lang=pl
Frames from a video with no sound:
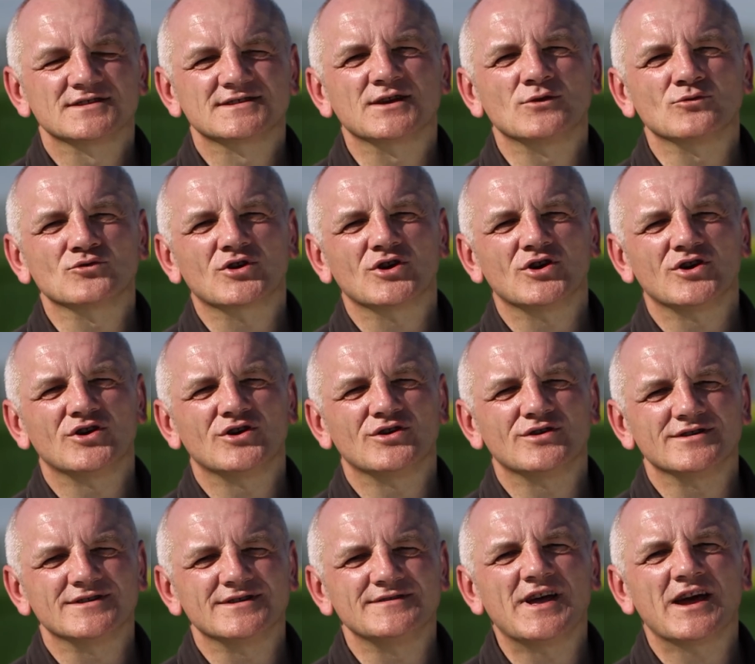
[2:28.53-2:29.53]
Są to
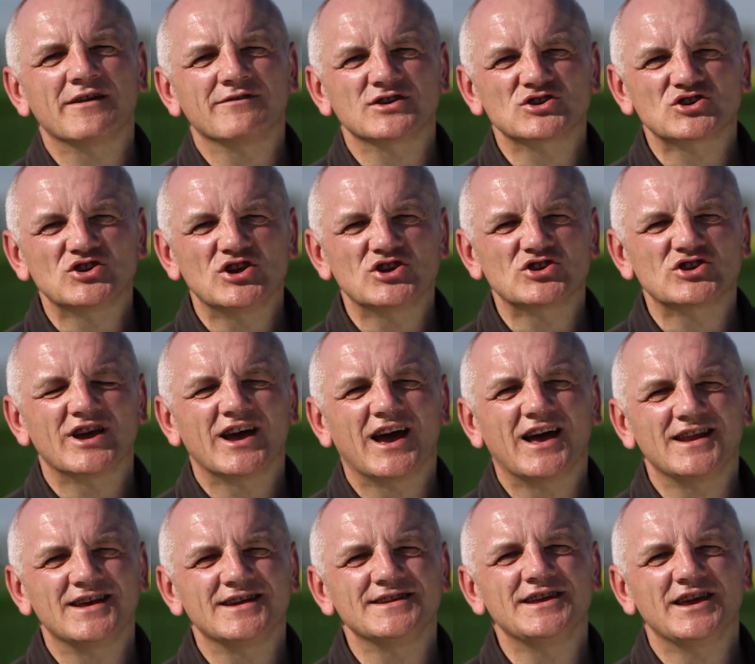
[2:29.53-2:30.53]
najważniejsze,
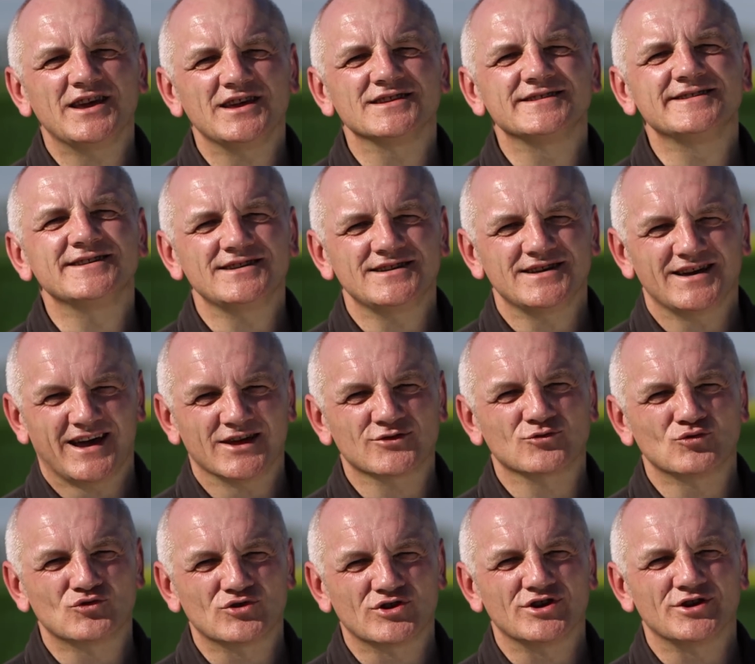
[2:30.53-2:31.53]
ale nie jedyne
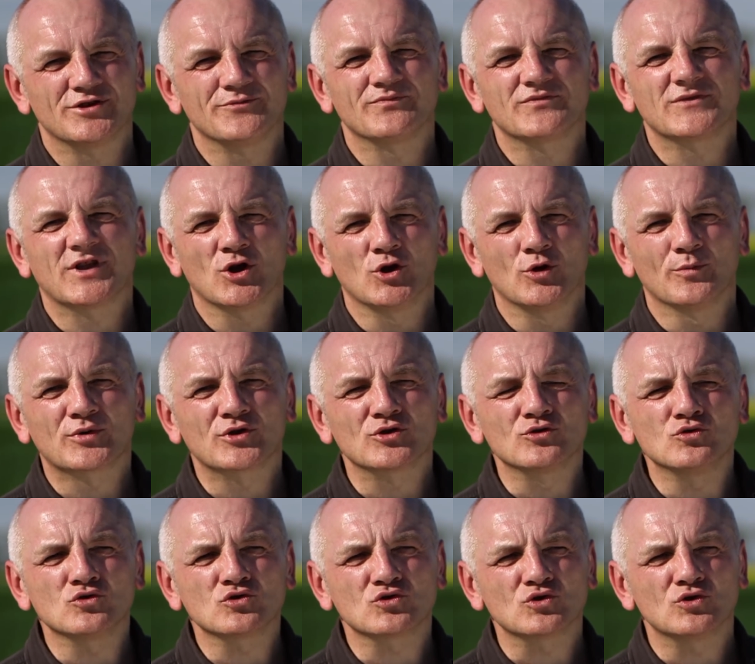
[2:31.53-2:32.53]
atuty tego
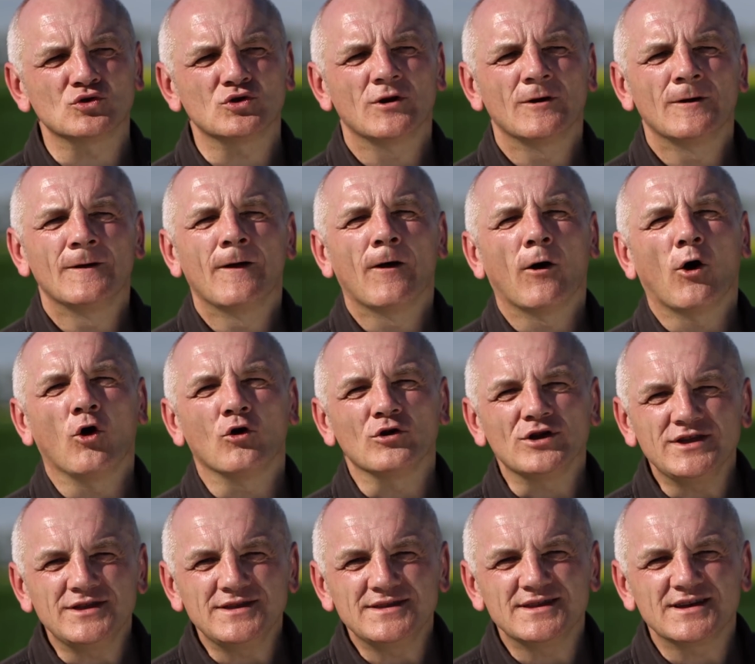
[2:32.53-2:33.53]
produktu. O
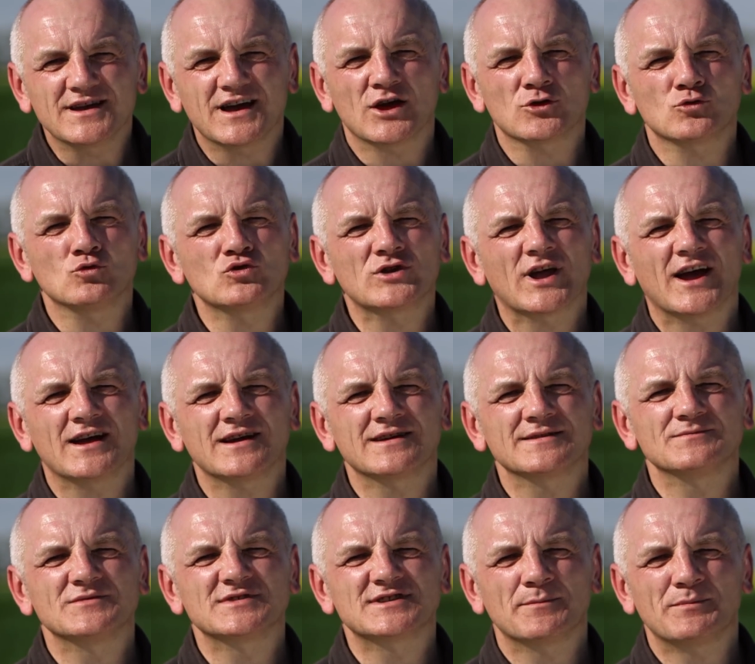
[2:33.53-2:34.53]
innych
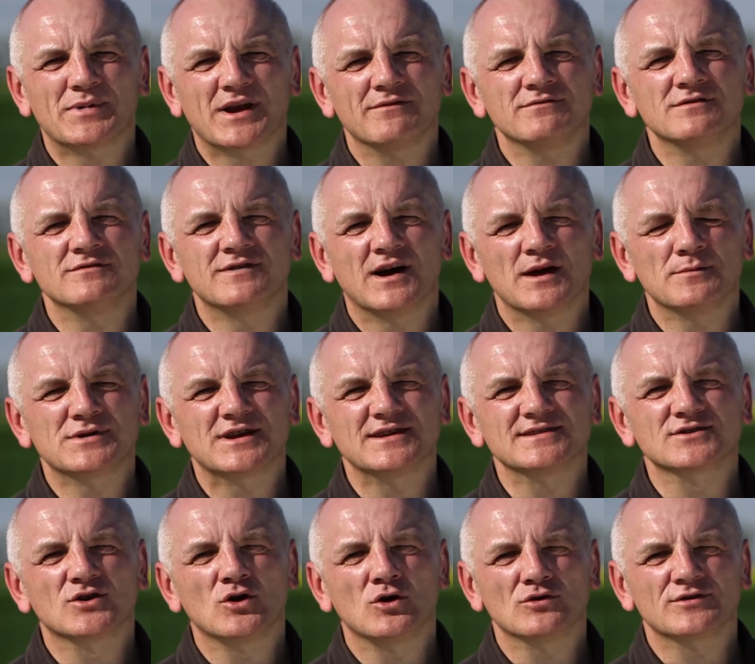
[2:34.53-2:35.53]
atutach zaprawy
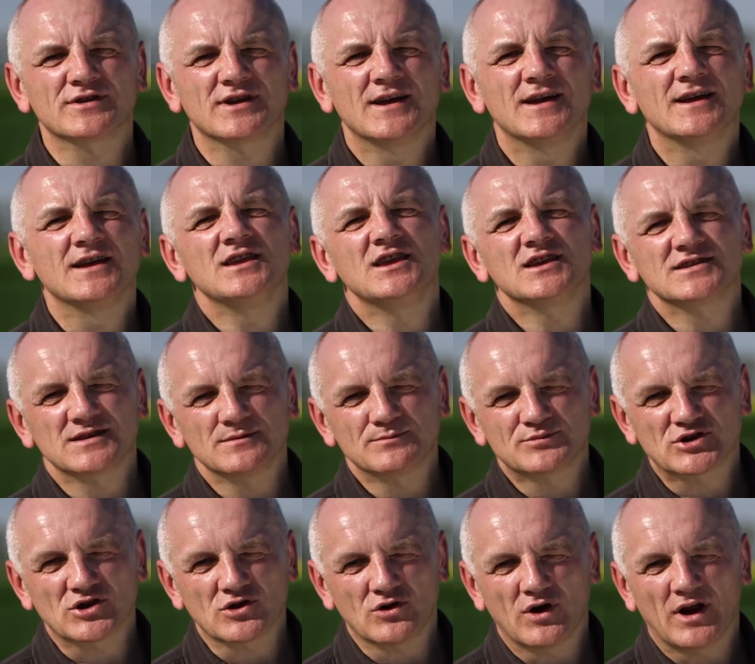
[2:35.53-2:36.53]
Vibrance Gold jestem
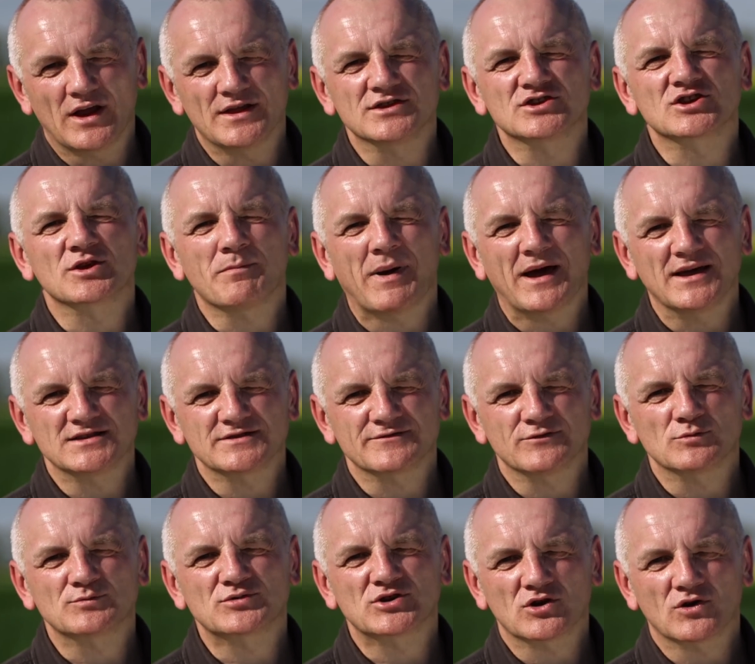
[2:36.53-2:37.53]
przekonany, że
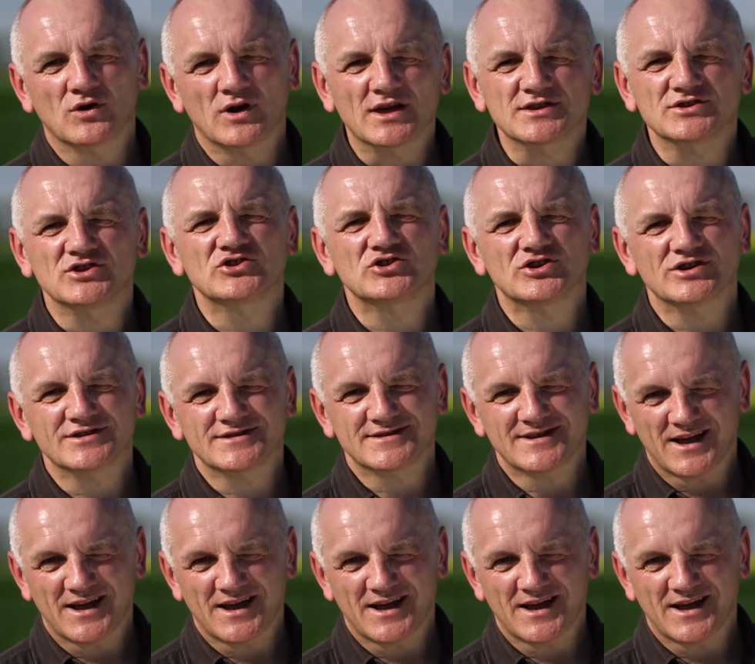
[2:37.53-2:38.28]
Państwo przekonacie się